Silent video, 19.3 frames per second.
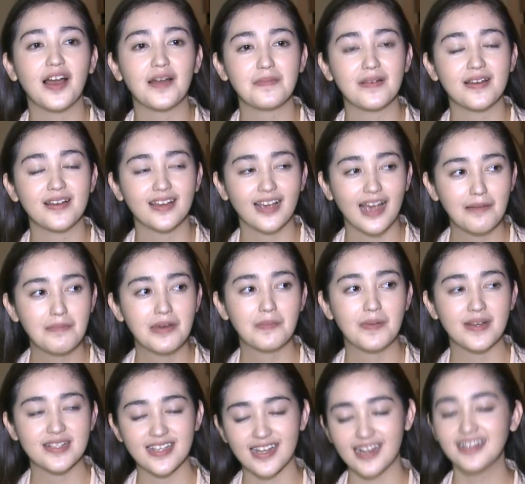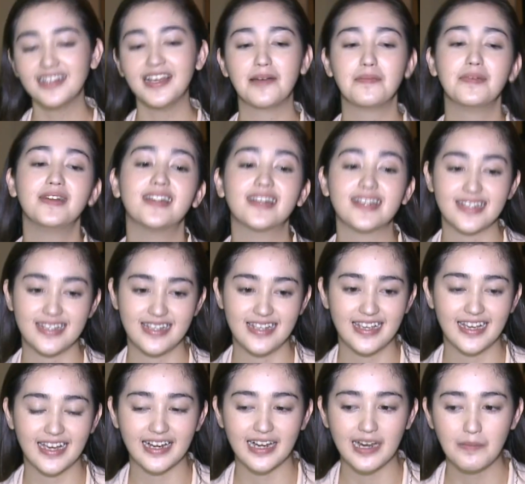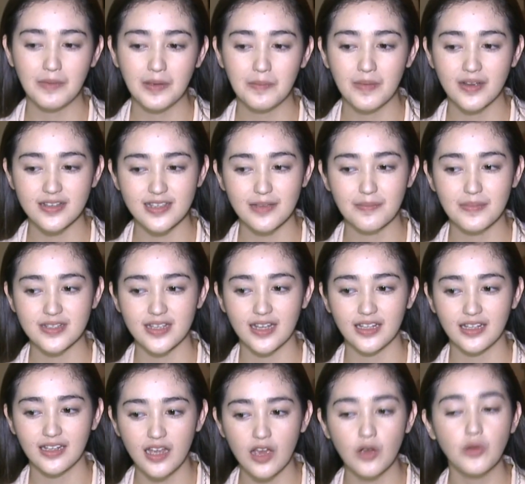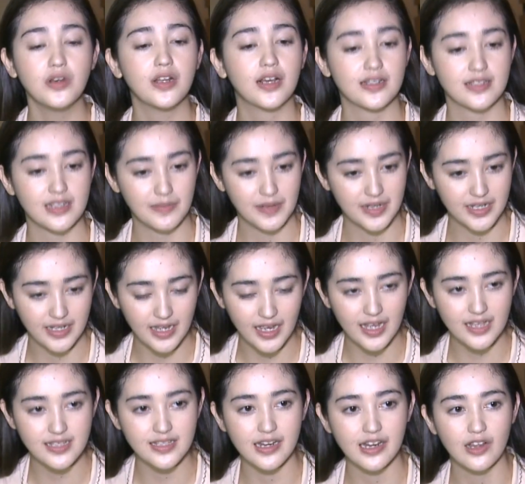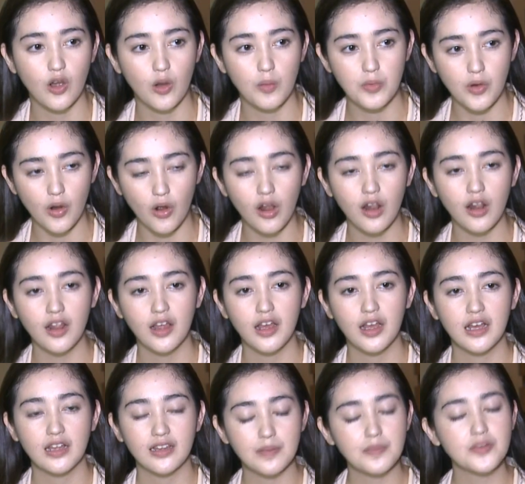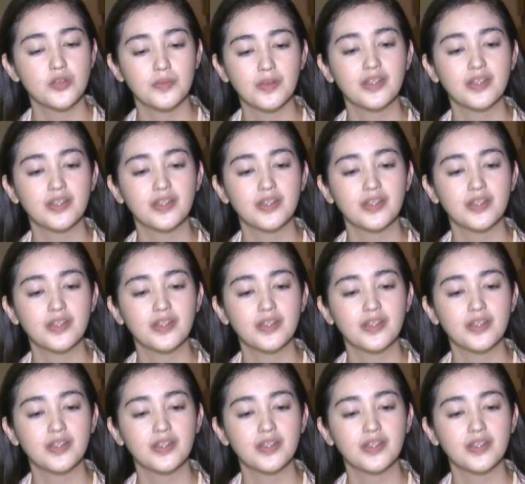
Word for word: kabar pacaran nggak bener sih karena memang sampai saat ini aku deket sama dia sering ngobrol tapi cuman temen